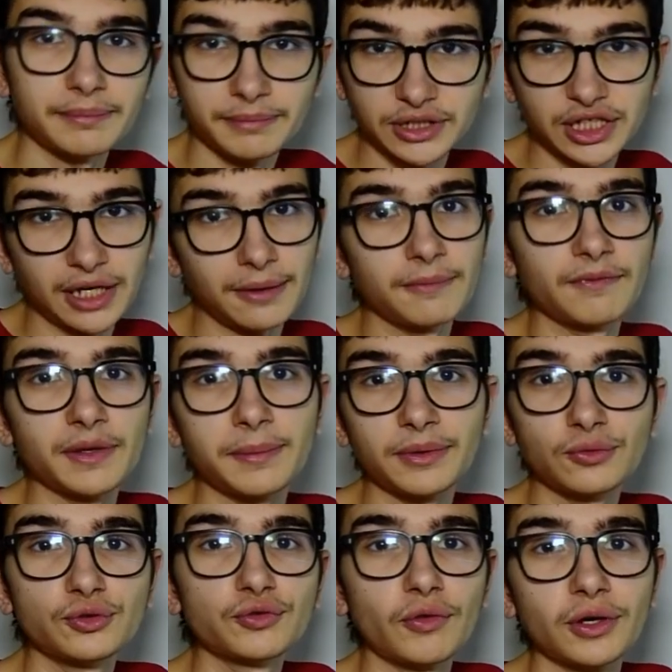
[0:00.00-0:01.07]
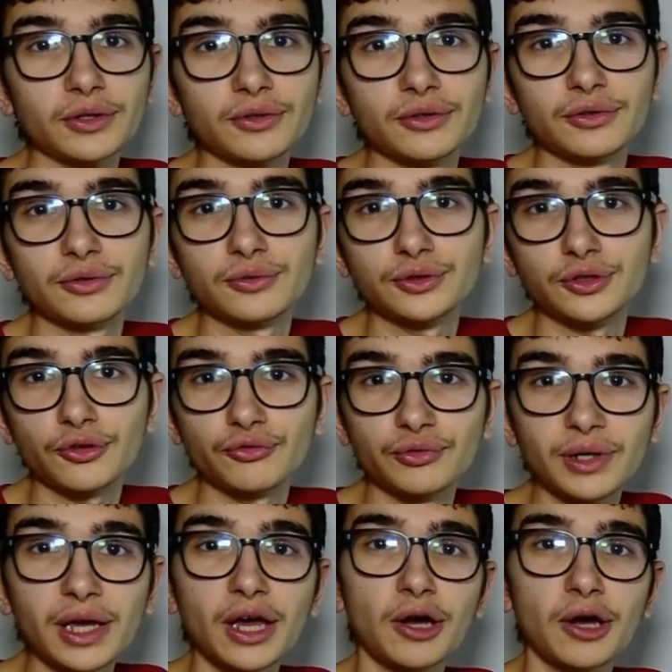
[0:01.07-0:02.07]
Mais j'ai quand même fait ma douche froide euh, aujourd'hui.